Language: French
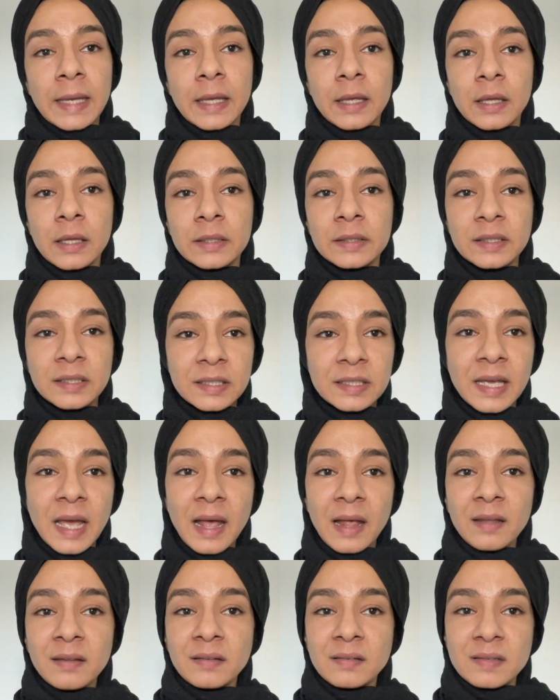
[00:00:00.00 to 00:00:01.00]
ni
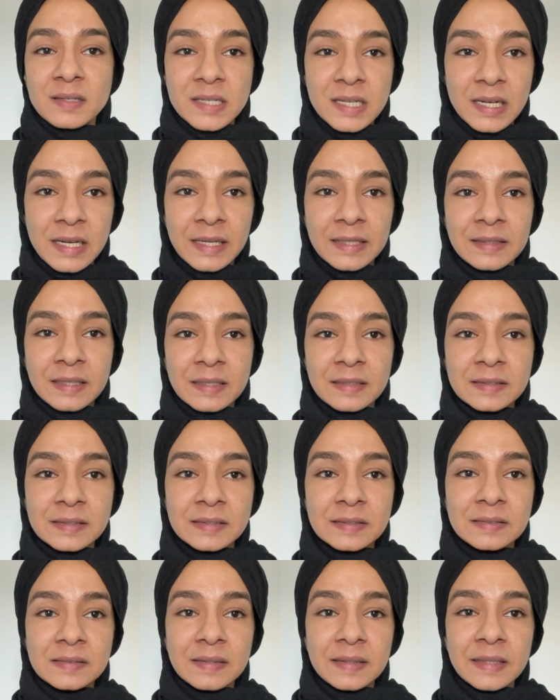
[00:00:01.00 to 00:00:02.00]
gaz, ni
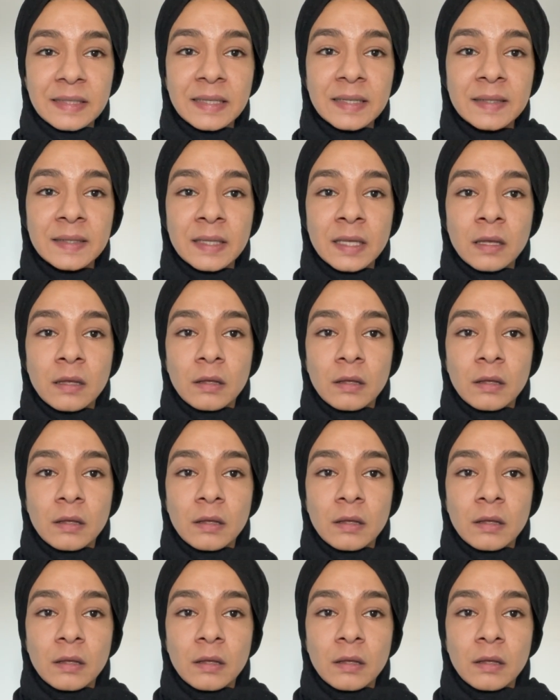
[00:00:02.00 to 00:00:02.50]
électricité.